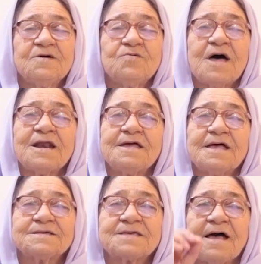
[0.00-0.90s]
والله
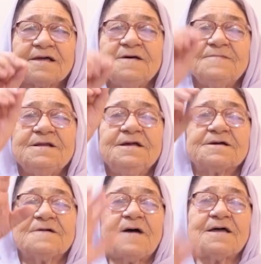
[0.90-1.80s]
يغص حقنا من اللي
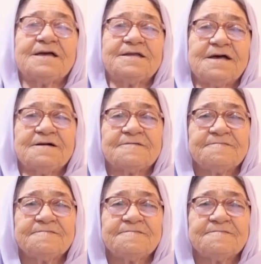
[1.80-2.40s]
يحكم علينا